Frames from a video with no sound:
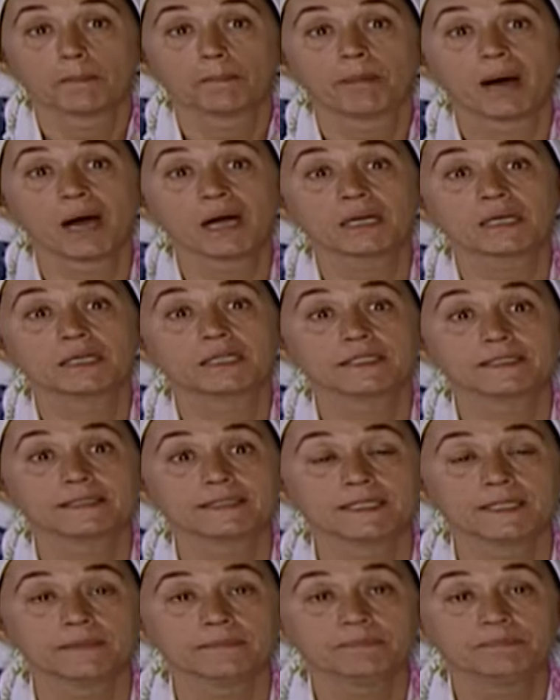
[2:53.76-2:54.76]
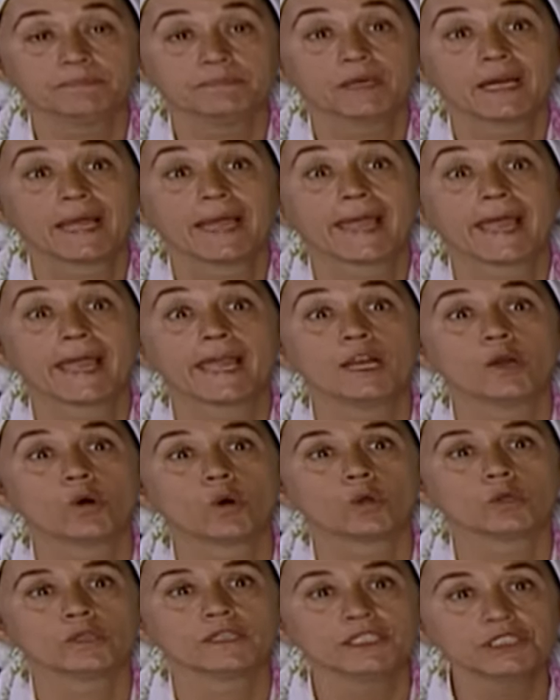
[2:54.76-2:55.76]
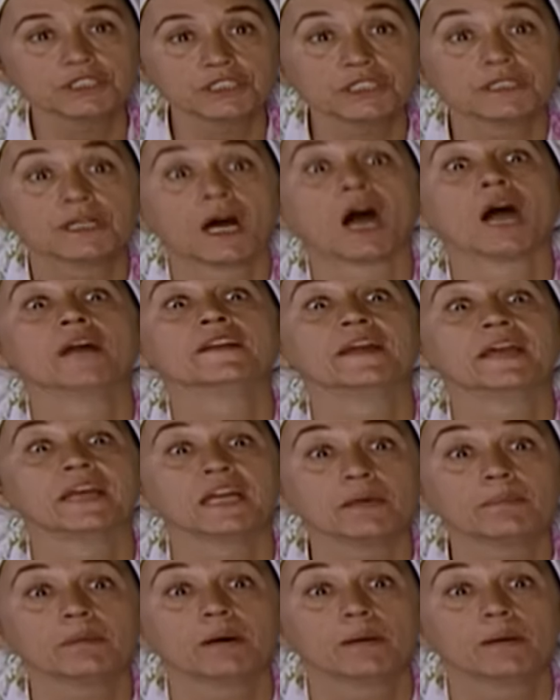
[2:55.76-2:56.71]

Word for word: Bak kızım, Eloğlu için anaya